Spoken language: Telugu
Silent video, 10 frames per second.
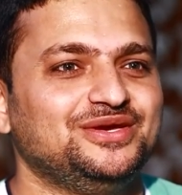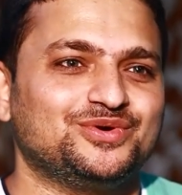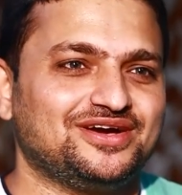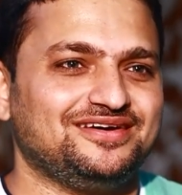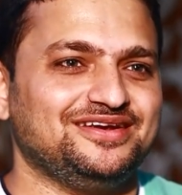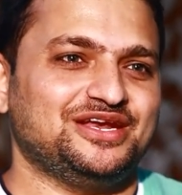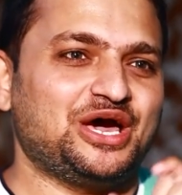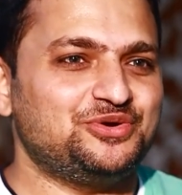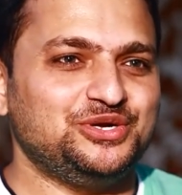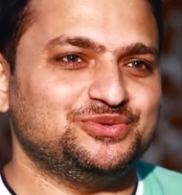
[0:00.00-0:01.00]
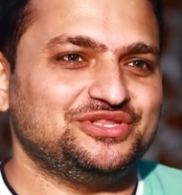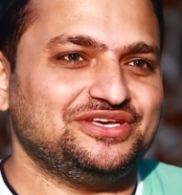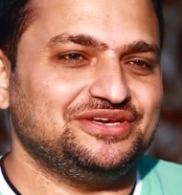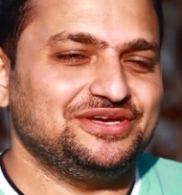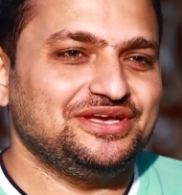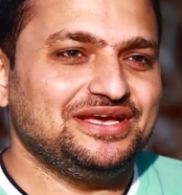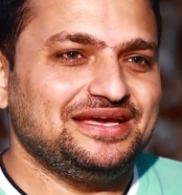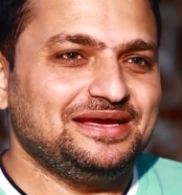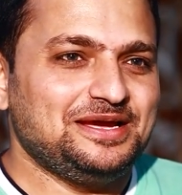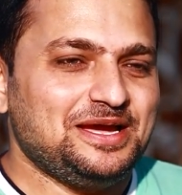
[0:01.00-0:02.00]
అని ఒక నానుడి ఉంది
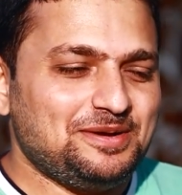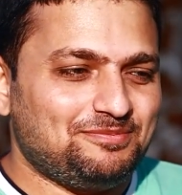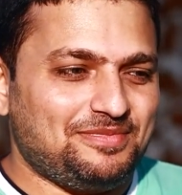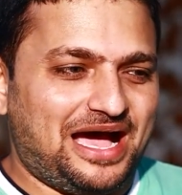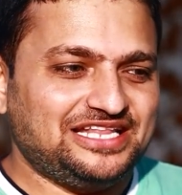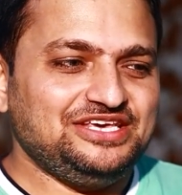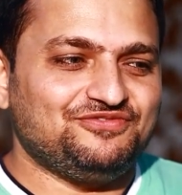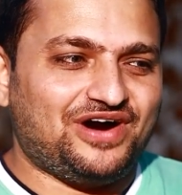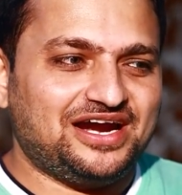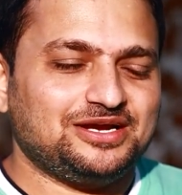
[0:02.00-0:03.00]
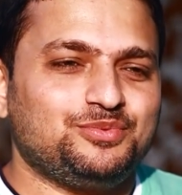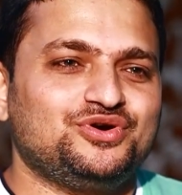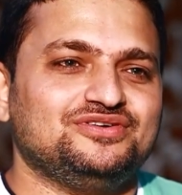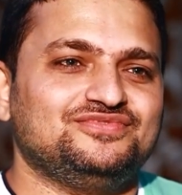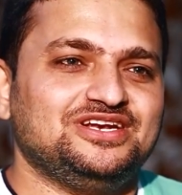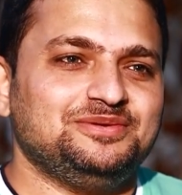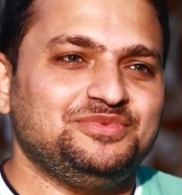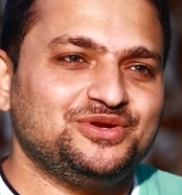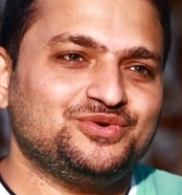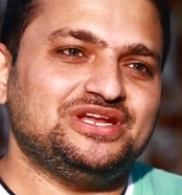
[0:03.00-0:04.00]
అది వాడకపోవడం వల్ల
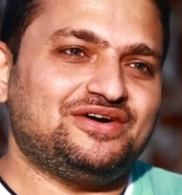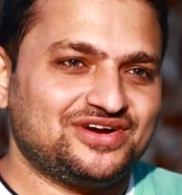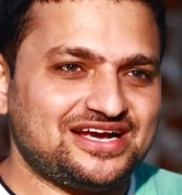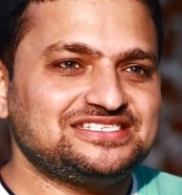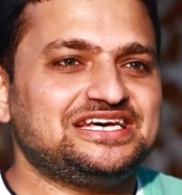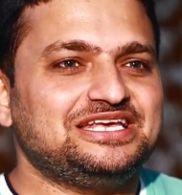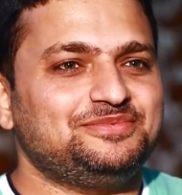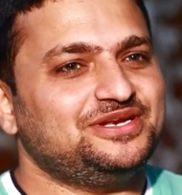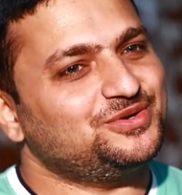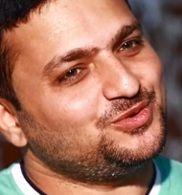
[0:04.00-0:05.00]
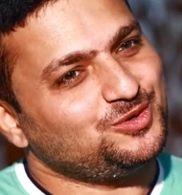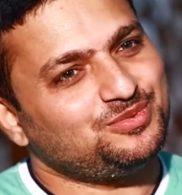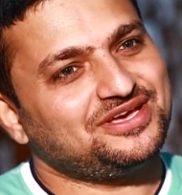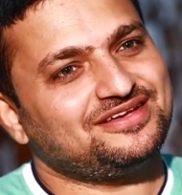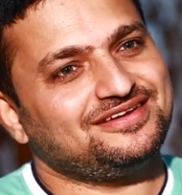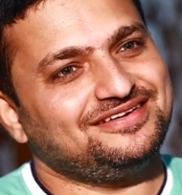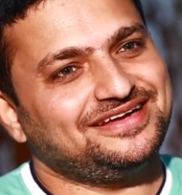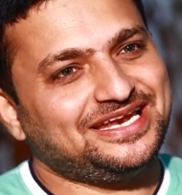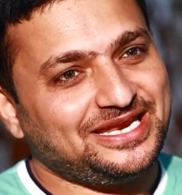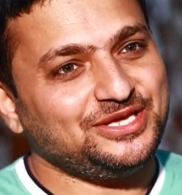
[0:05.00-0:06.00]
మీరు కొన్ని అవకాశాలు ఏమైనా కోల్పోయారా
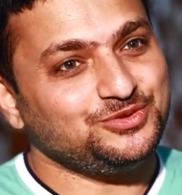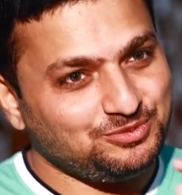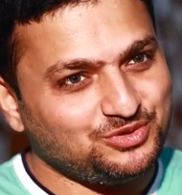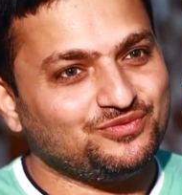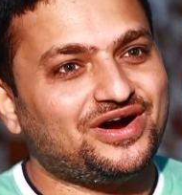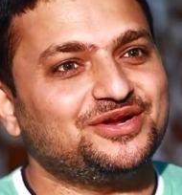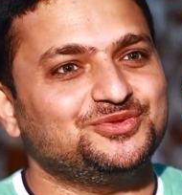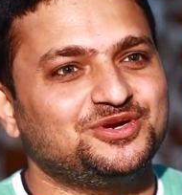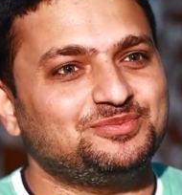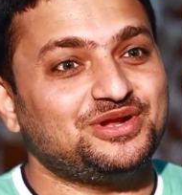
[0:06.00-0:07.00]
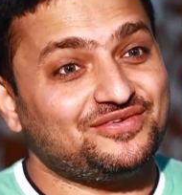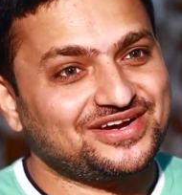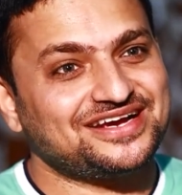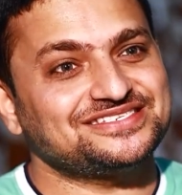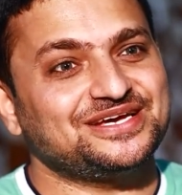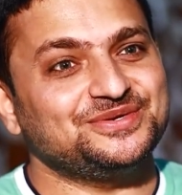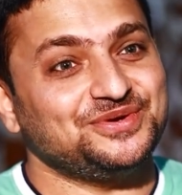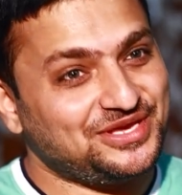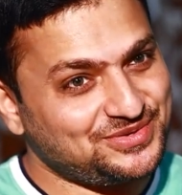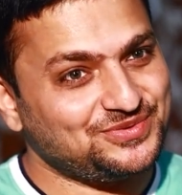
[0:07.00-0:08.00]
లేదు ఇప్పుడు వాడుతున్నప్పుడు అవకాశాలు
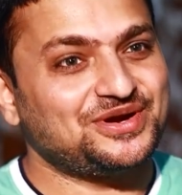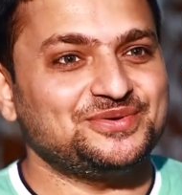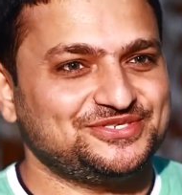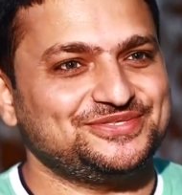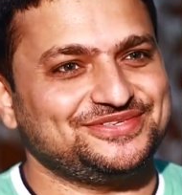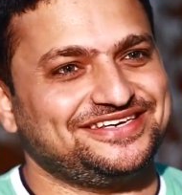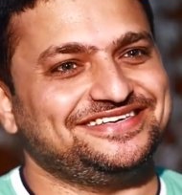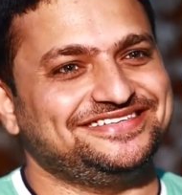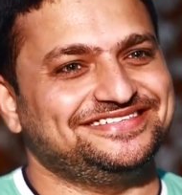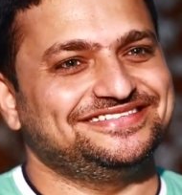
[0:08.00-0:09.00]
ఎక్కువగా వస్తున్నాయా